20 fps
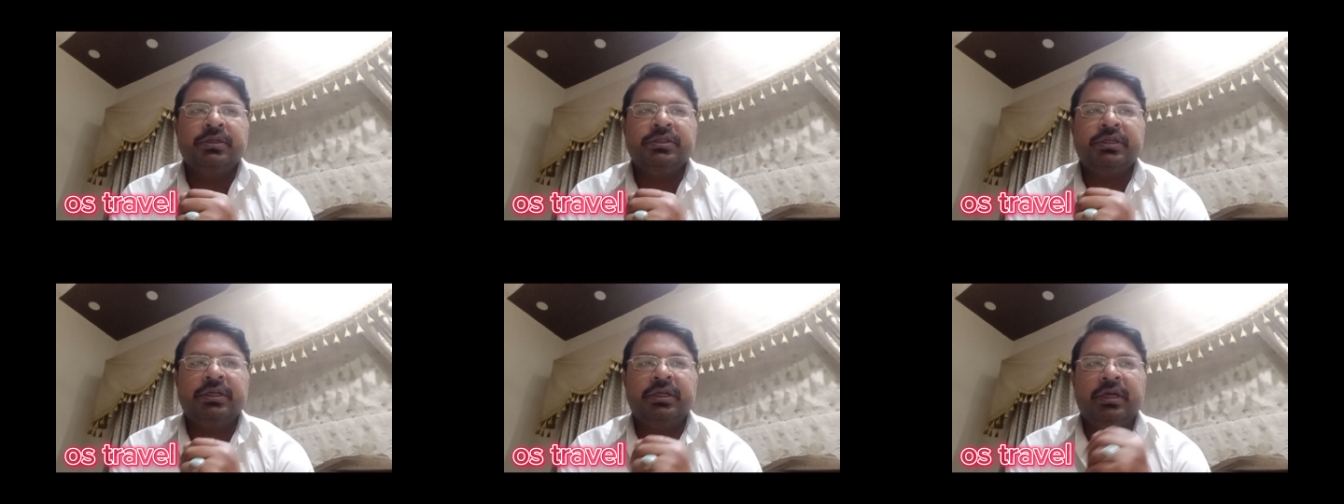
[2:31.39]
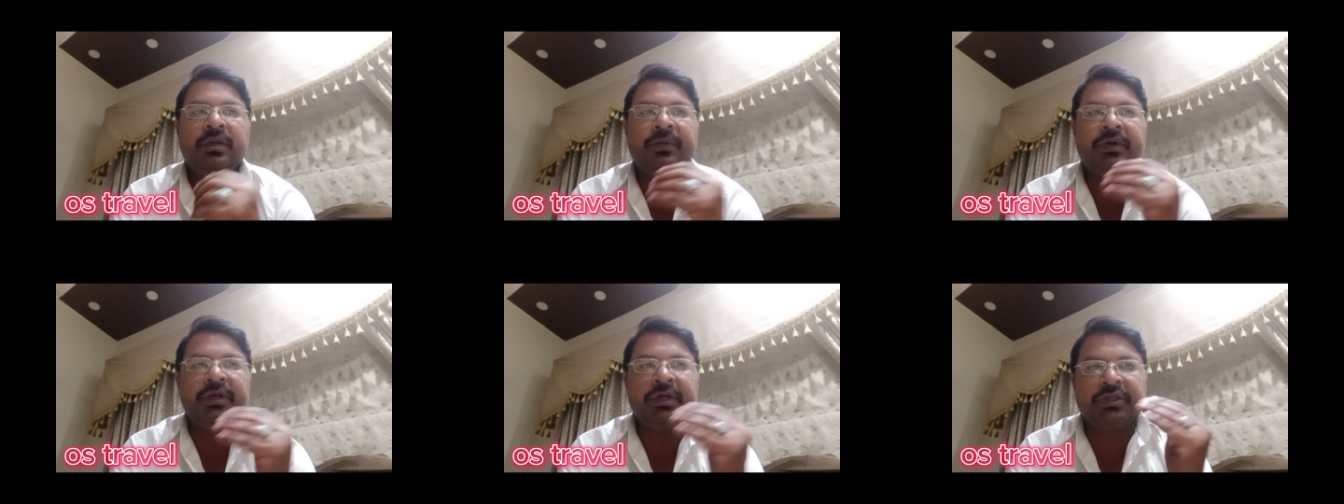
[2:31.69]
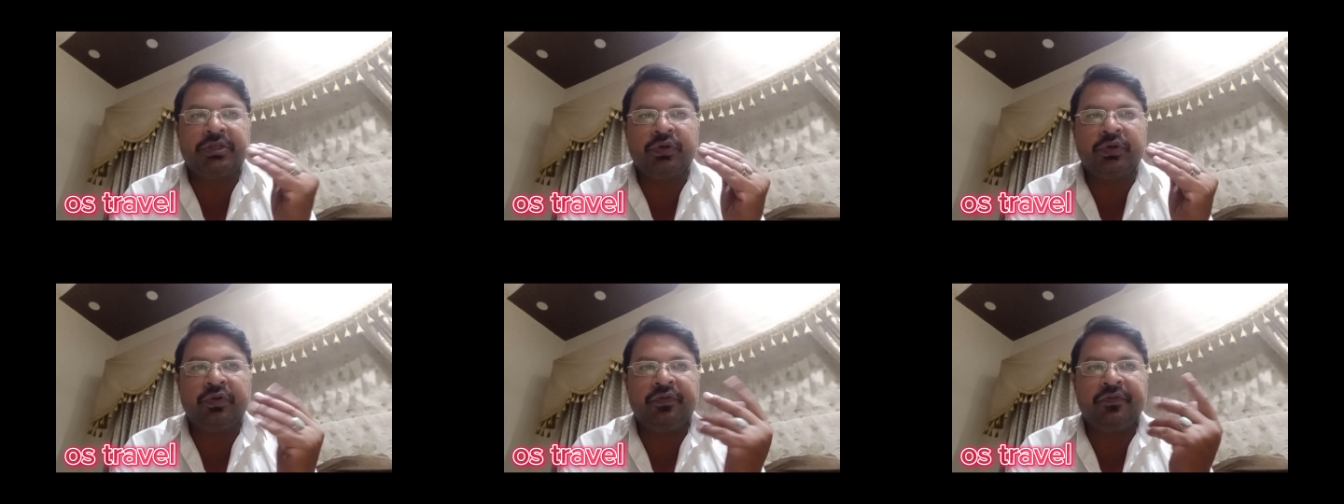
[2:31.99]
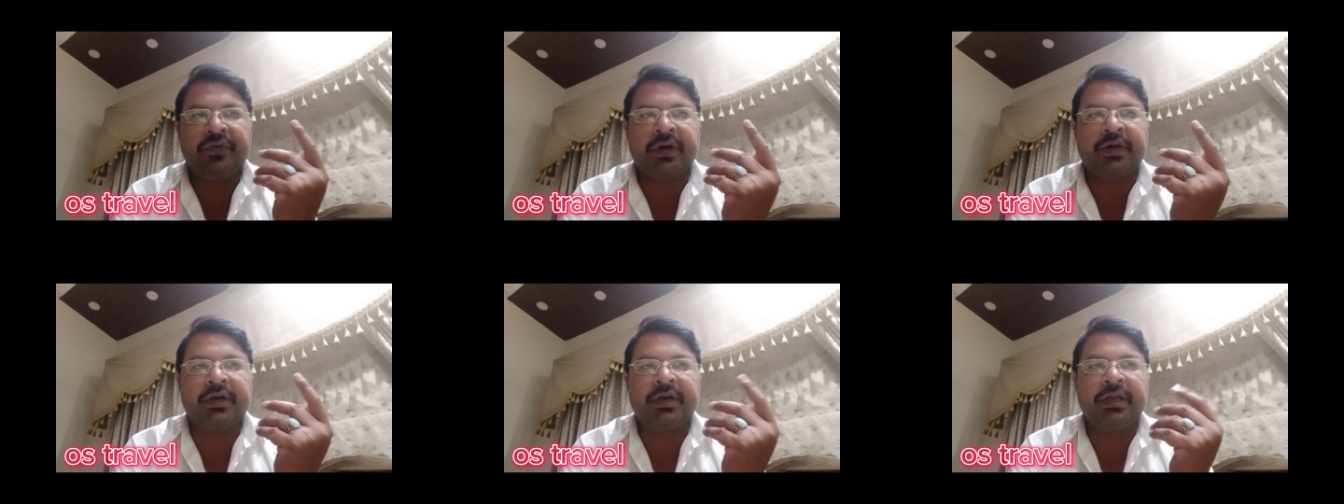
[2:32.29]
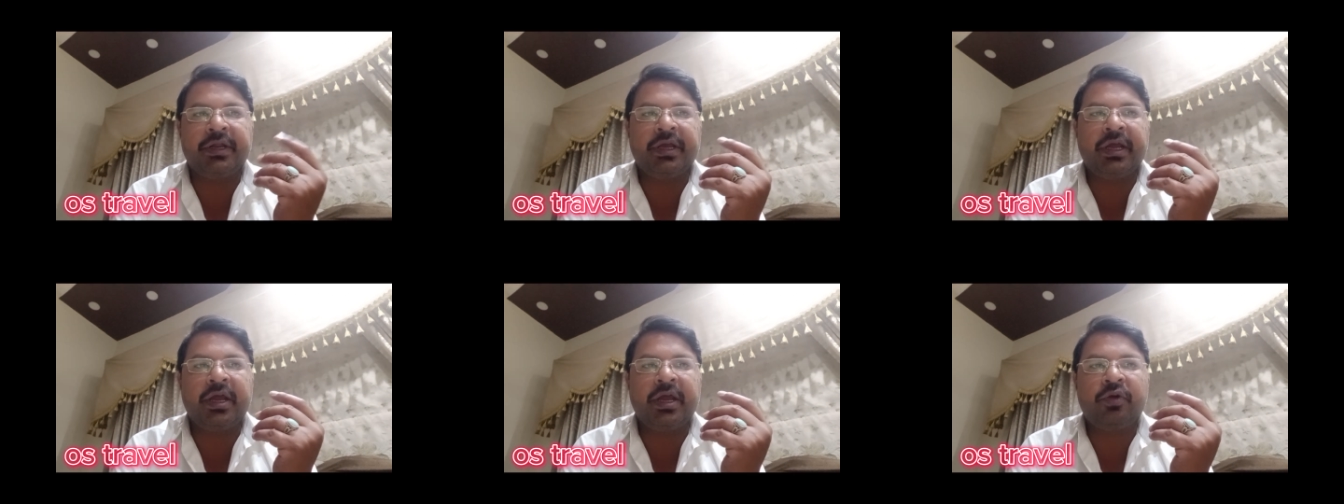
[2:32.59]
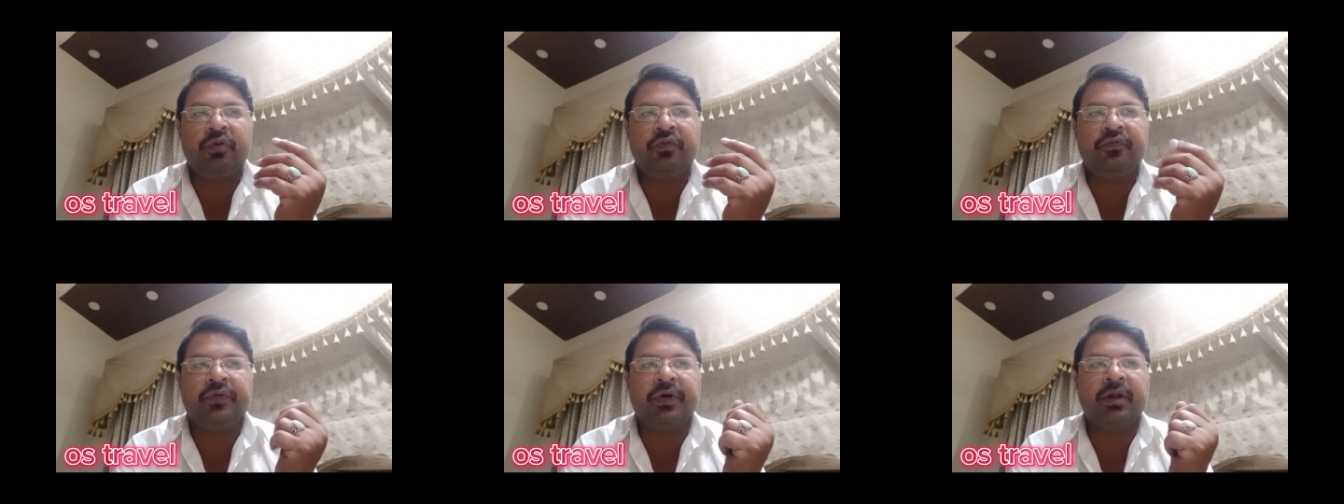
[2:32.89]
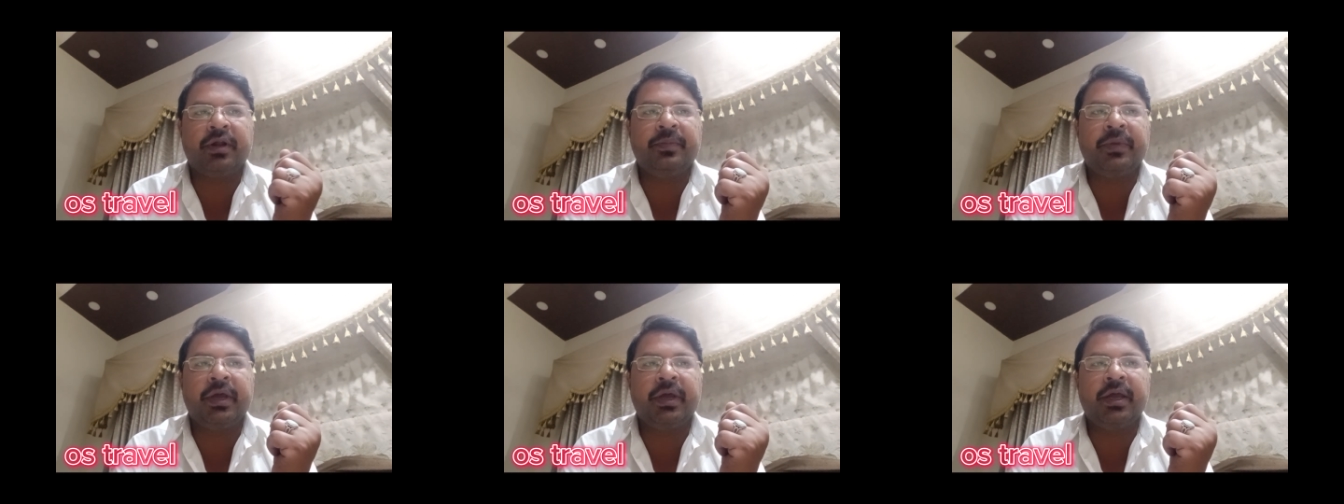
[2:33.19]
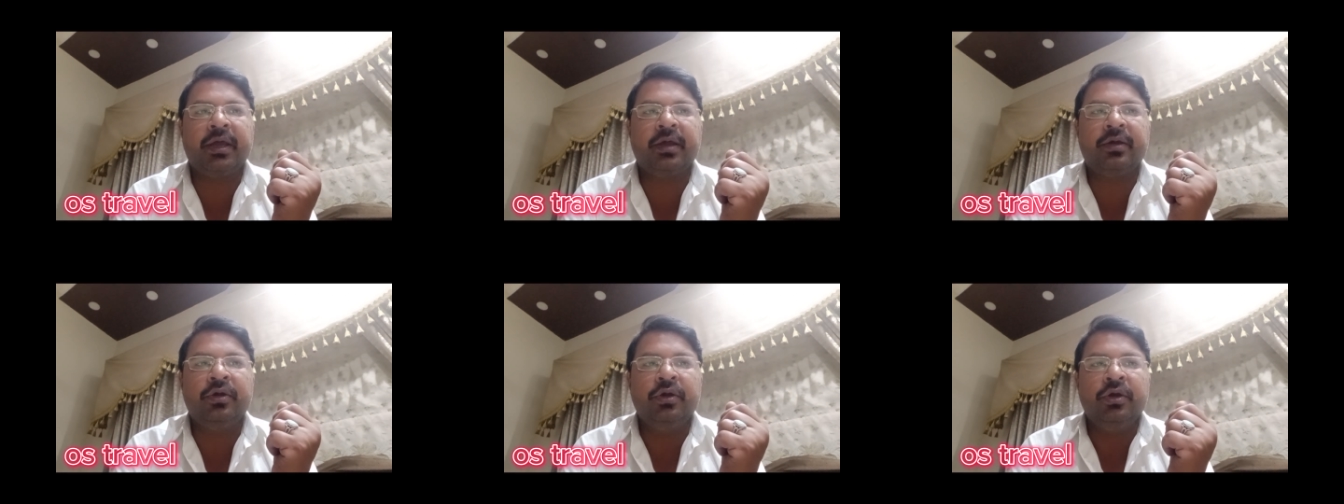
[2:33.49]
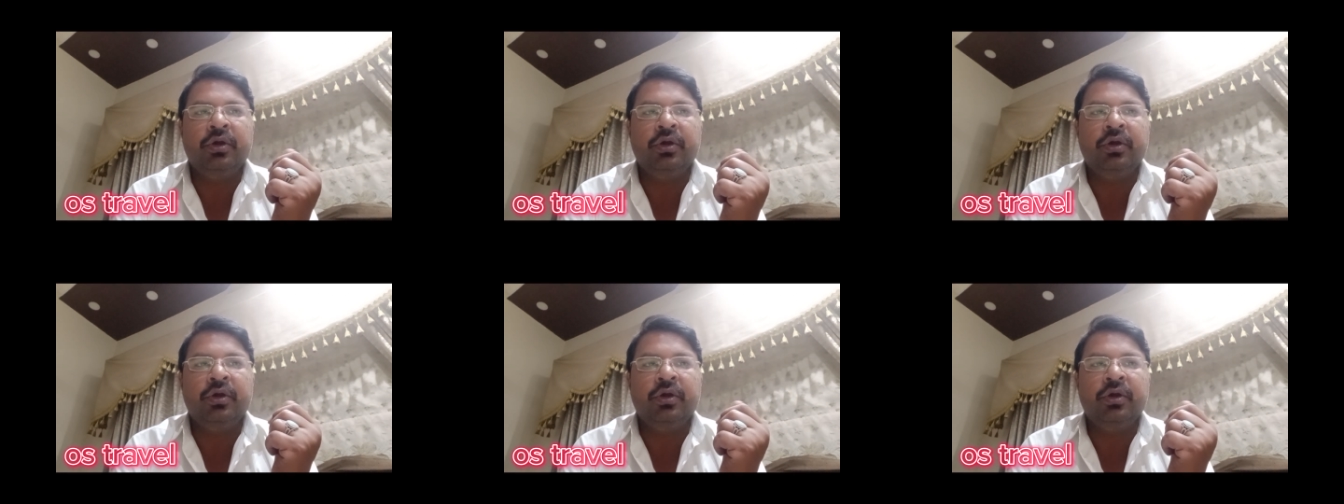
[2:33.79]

जिनकी बड़ी अच्छी कोई फैक्ट्री है कोई फर्म है